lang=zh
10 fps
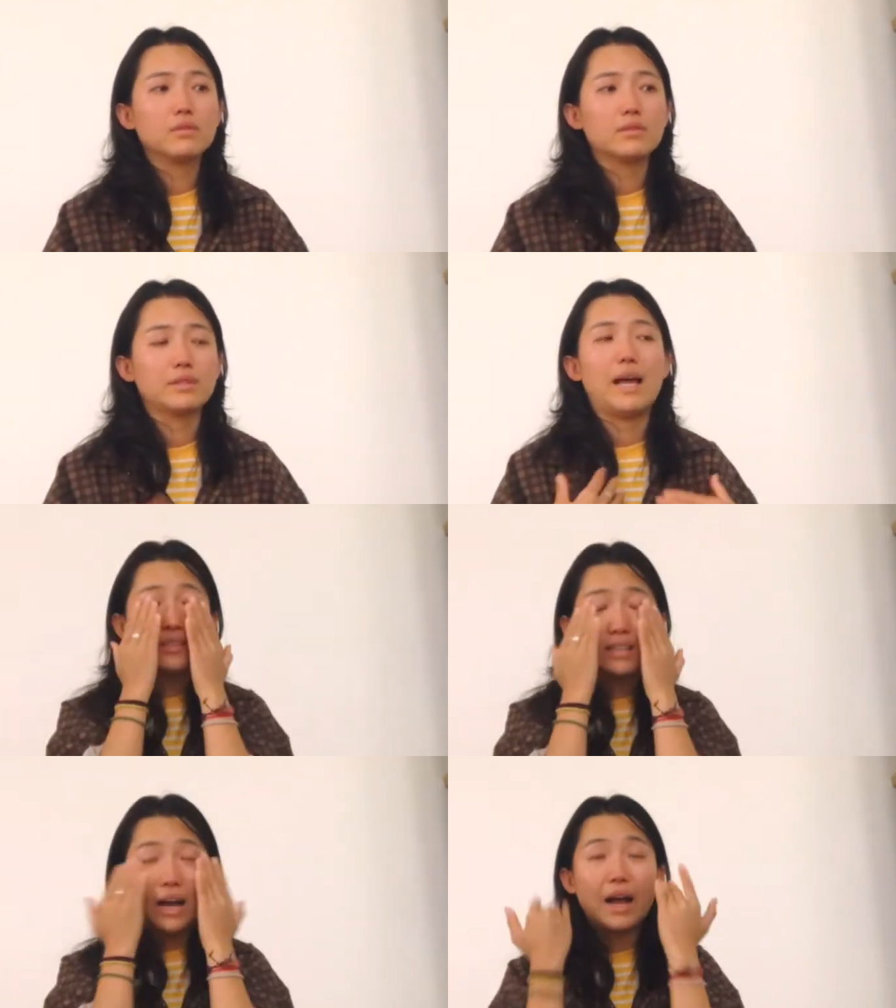它
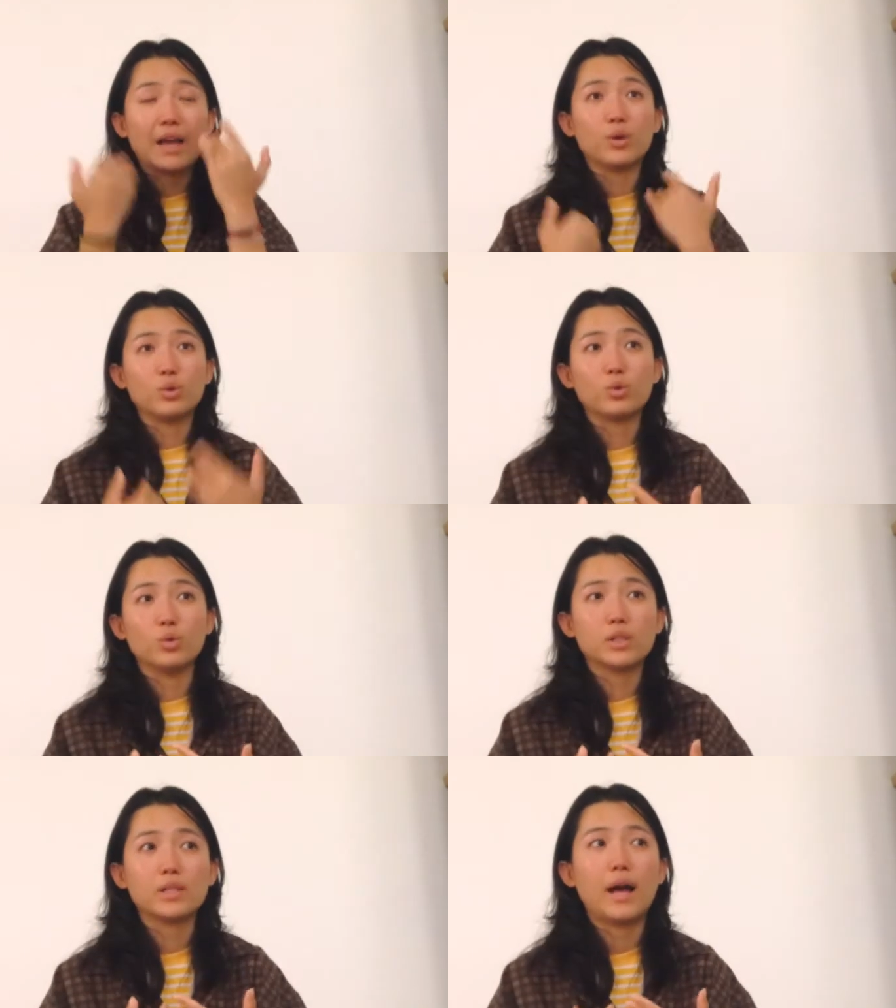伤害有
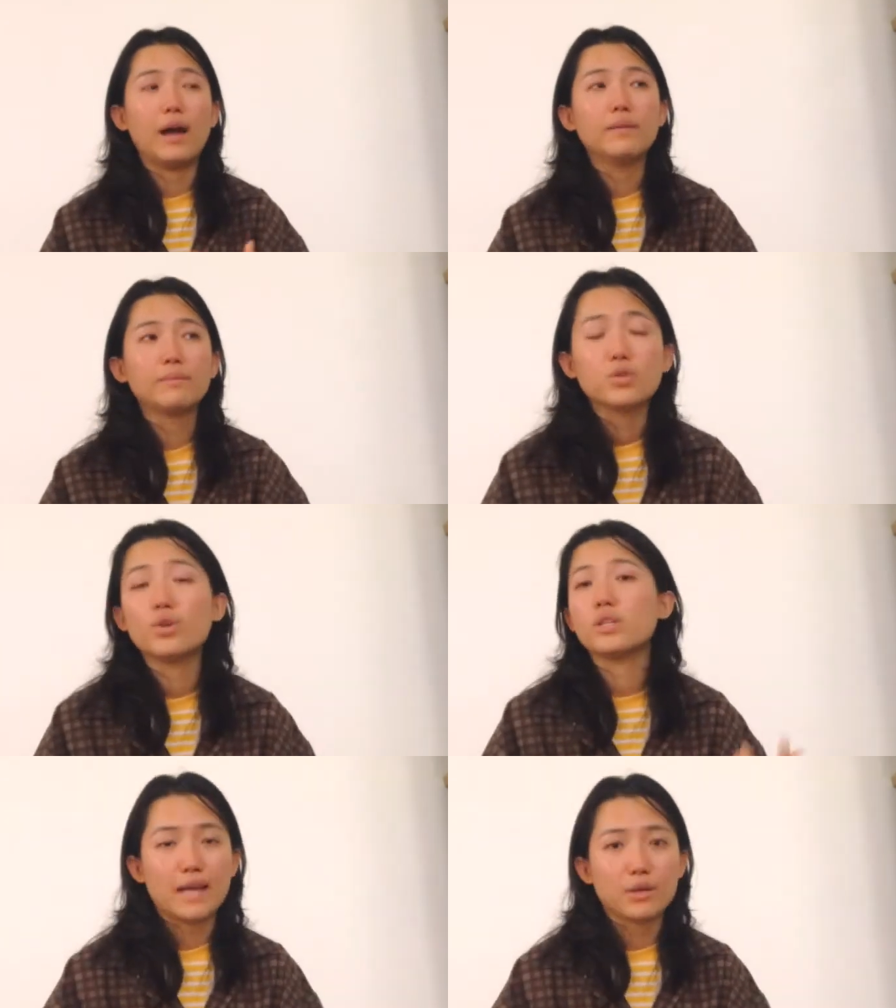多大。
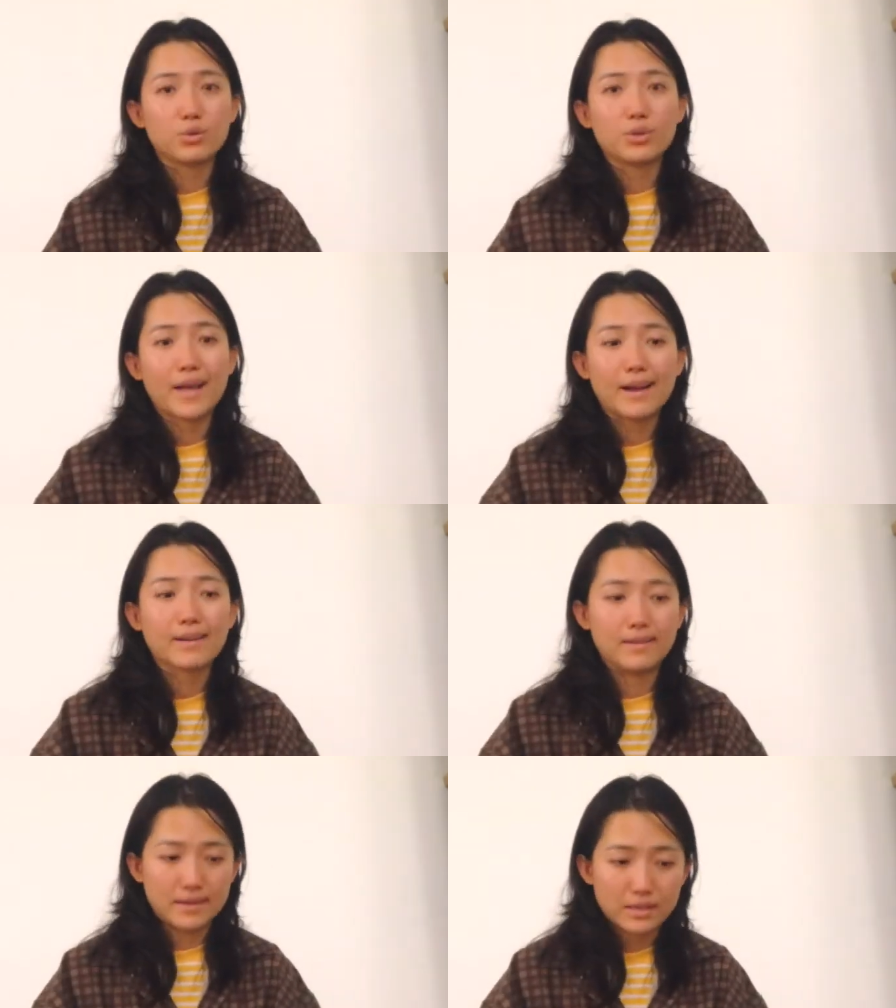确实，在居家
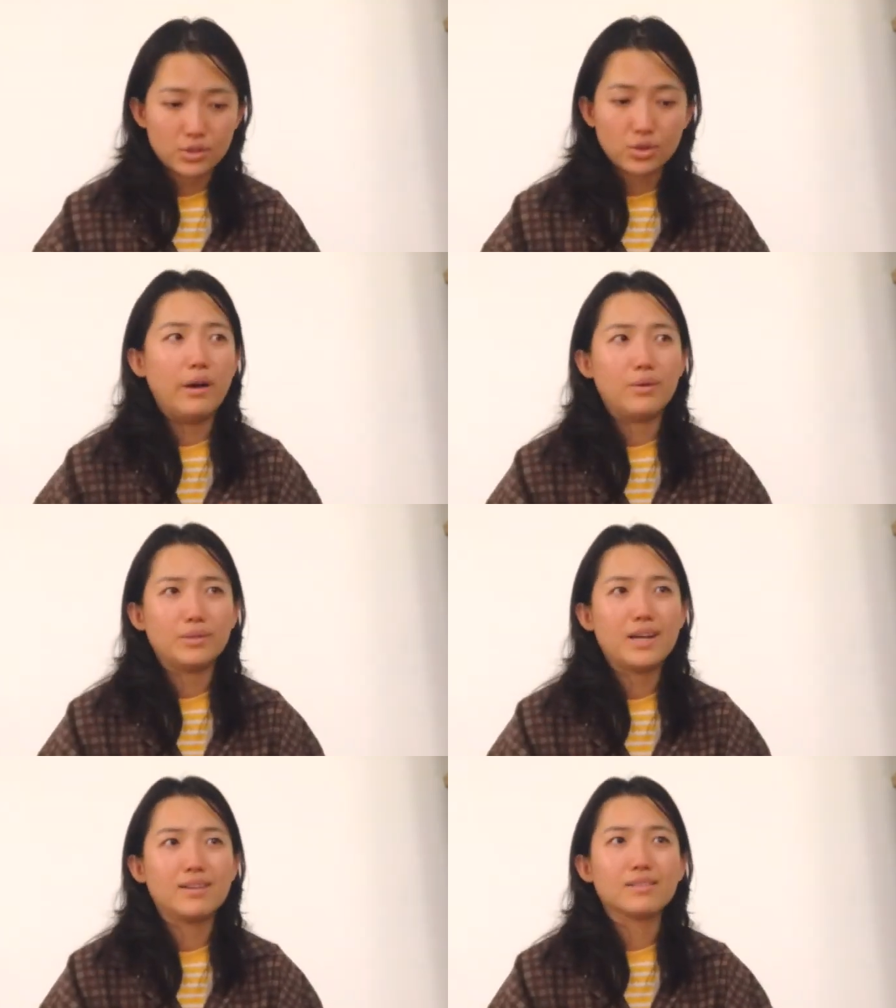隔离之后，好
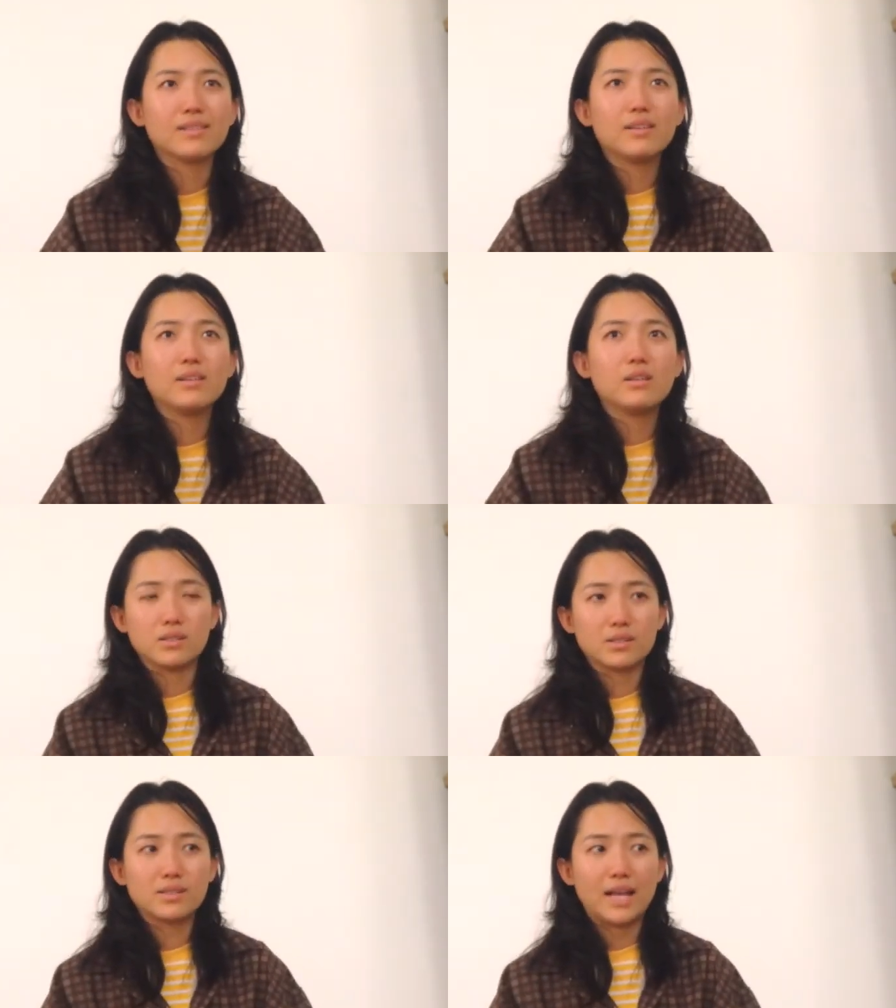像
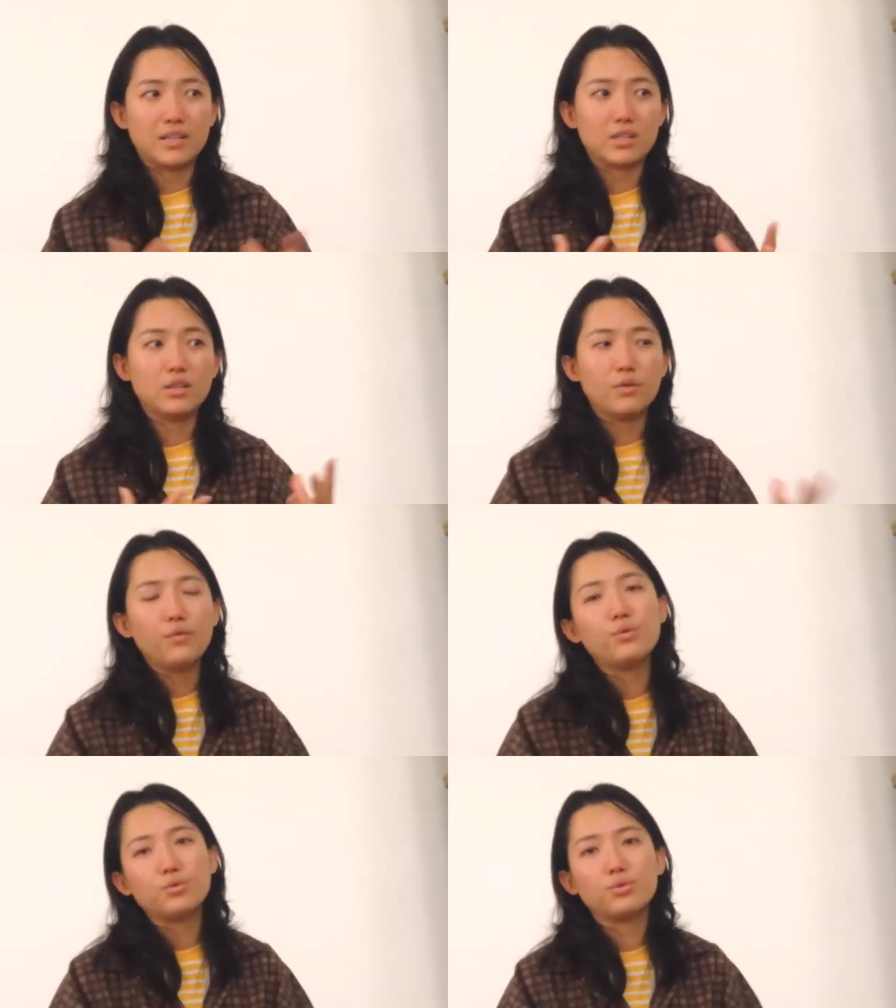产生了
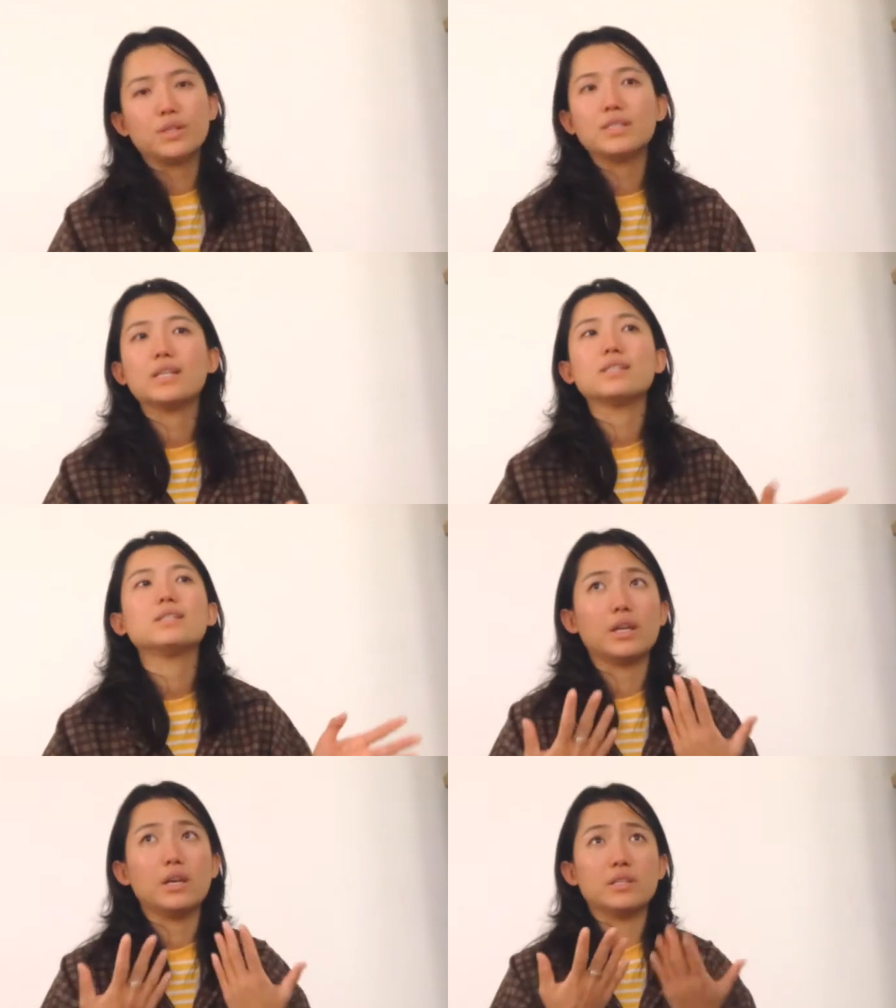复苏的现
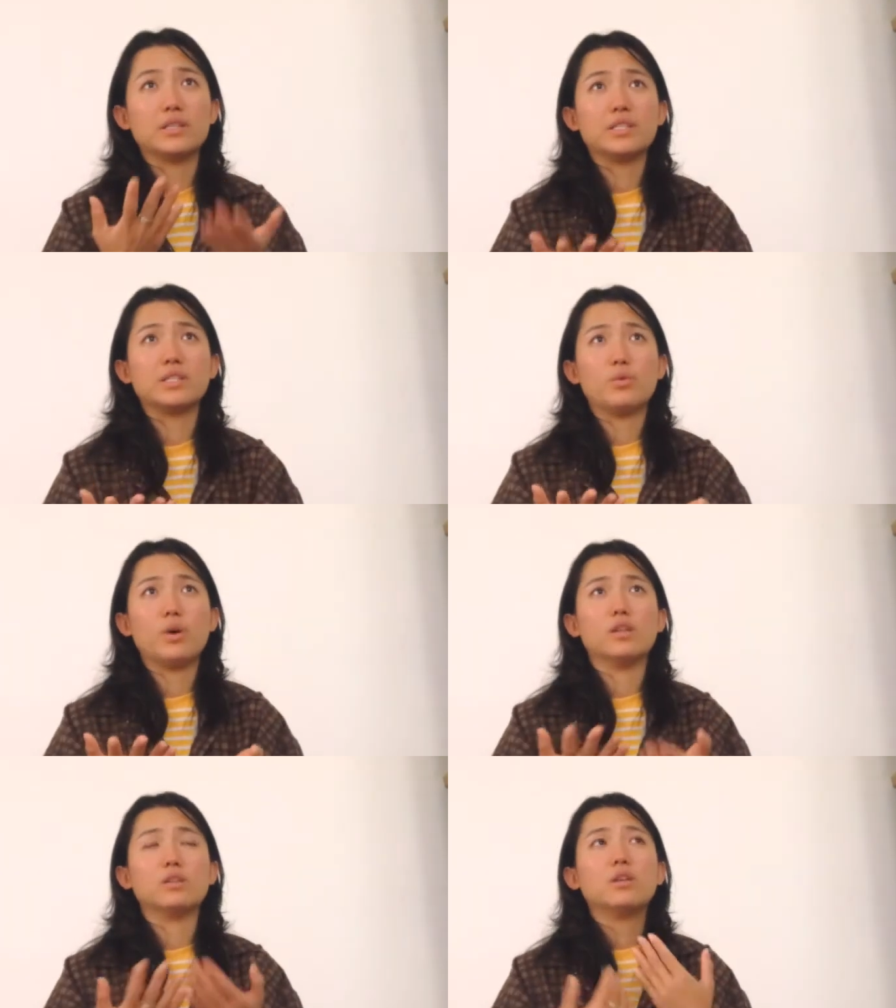象，也很希
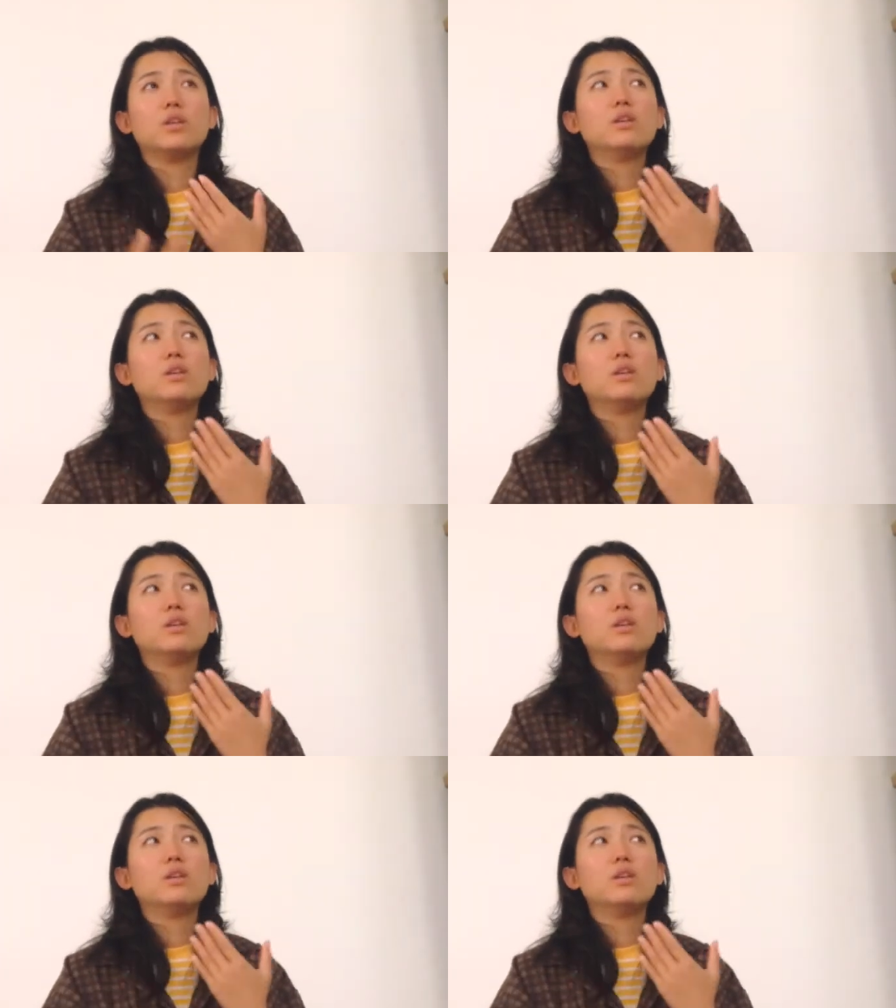望。